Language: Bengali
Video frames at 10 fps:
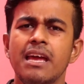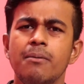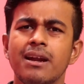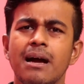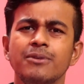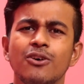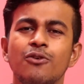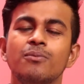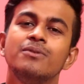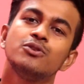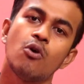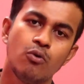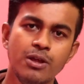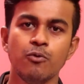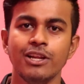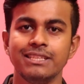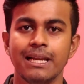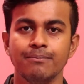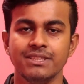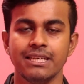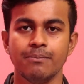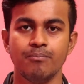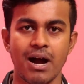এবার আমি তখন তখনই বলেছিলাম যে